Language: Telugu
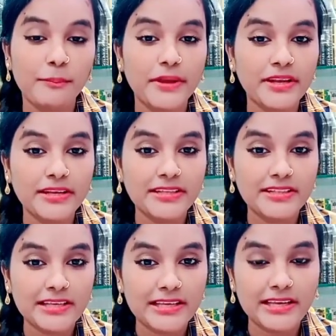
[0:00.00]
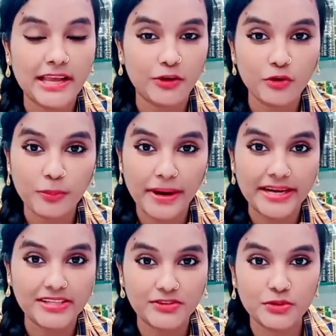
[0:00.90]
మీరు ఇది ఎక్కువ ఎక్కువ
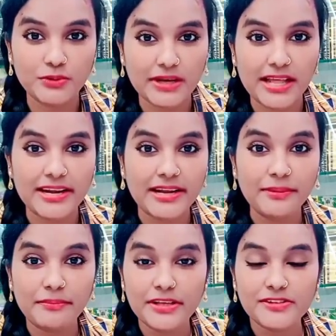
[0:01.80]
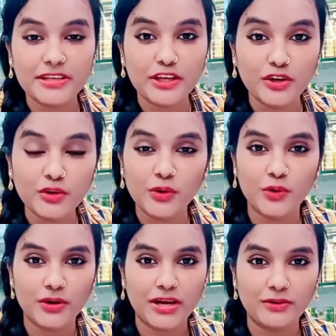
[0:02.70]
పాటిస్తూ ఉన్నారంటే మీ స్కిన్
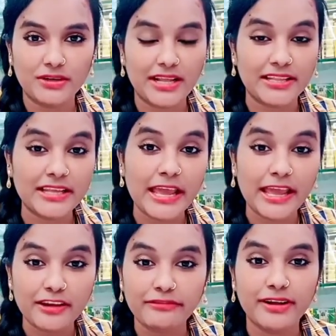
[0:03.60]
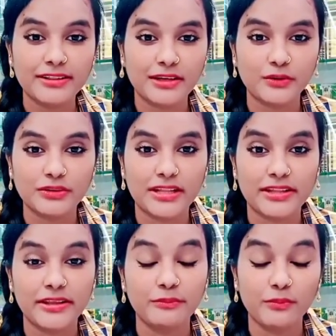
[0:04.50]
గ్లోగా ఉంటుంది హెయిర్ ఫాల్
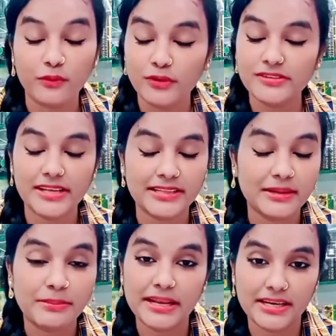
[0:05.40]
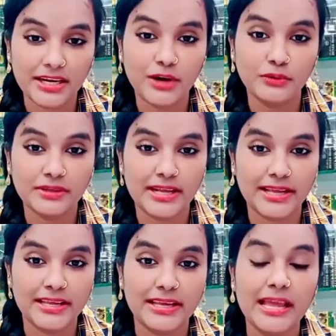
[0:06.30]
తగ్గుతుంది బోన్స్ అయితే బలంగా
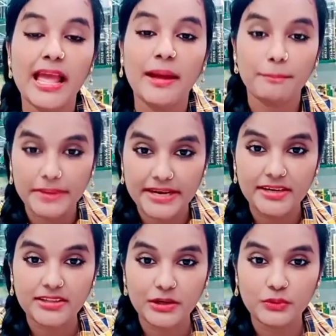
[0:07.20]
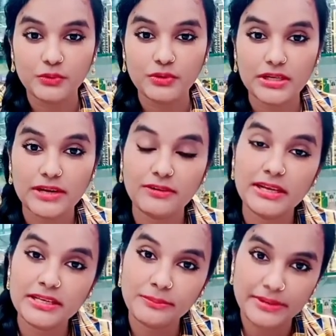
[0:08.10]
ఉంటాయి బ్లడ్ తక్కువగా ఉన్న
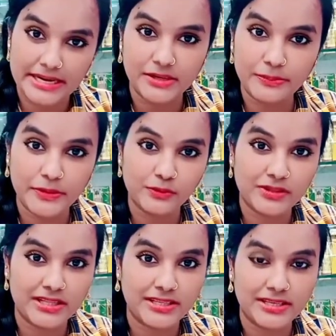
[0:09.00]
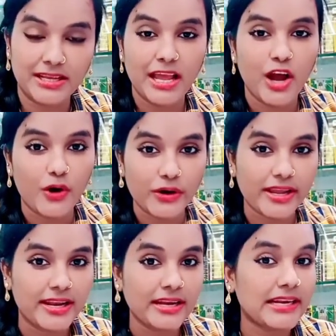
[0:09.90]
వాళ్ళకి బ్లడ్ పెరుగుతుంది
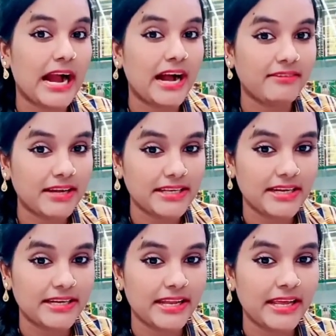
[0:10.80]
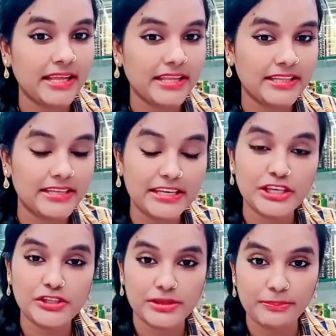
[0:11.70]
ఓకేనా కావాలి అంటే ఇది
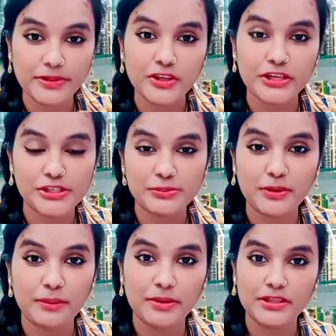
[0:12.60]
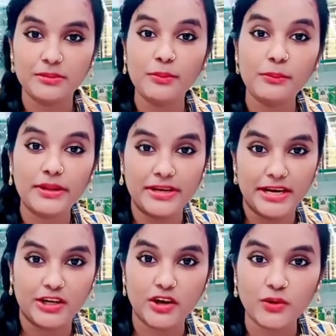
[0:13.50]
నేను చెప్పింది నిజమో అబద్ధం మీరు
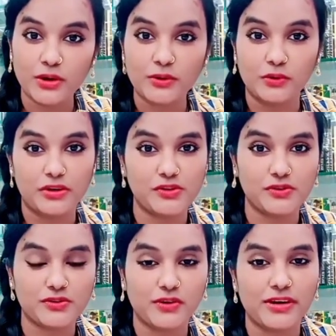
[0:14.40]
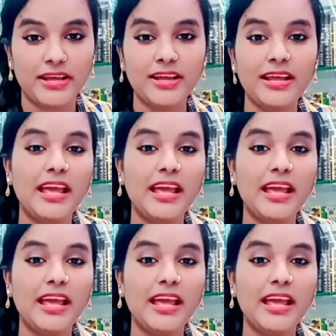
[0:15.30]
నెట్లో కూడా కొట్టి చూసుకోండి